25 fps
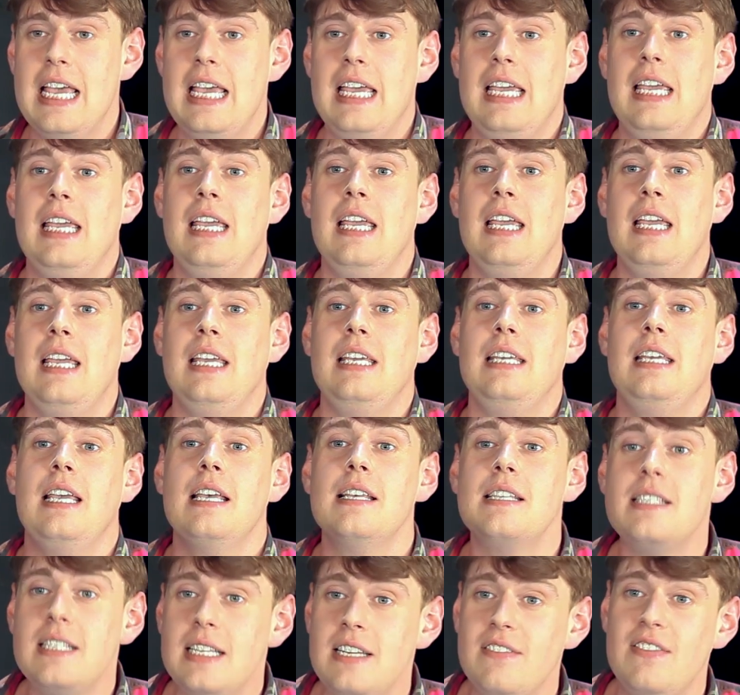И
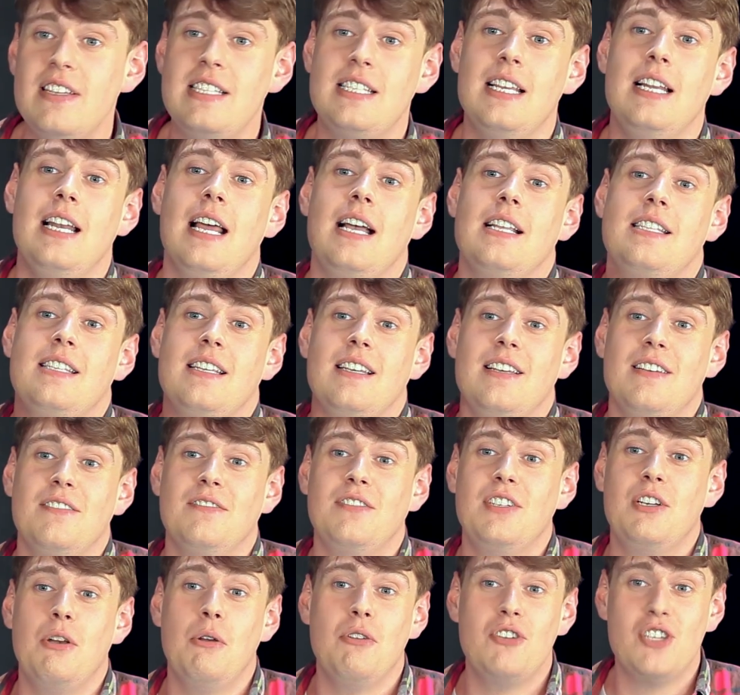если вентиляция
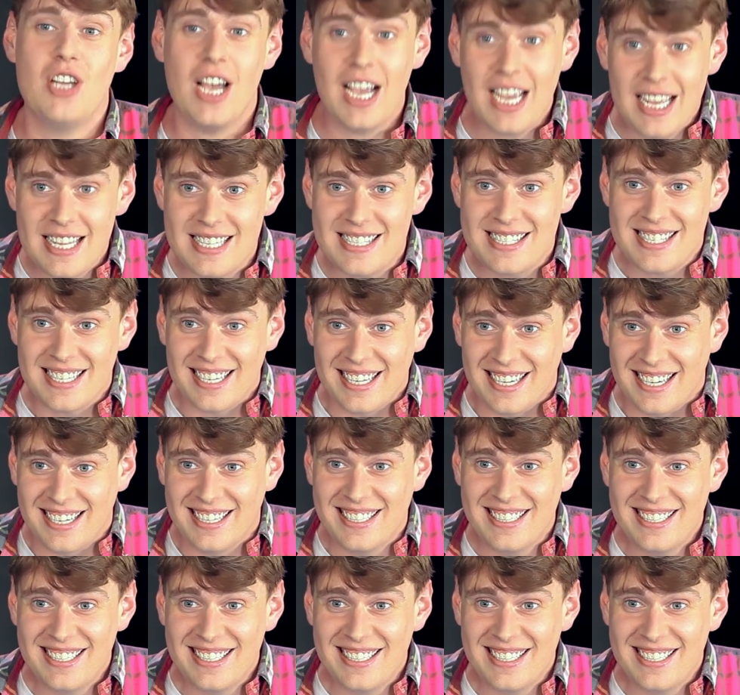выключается,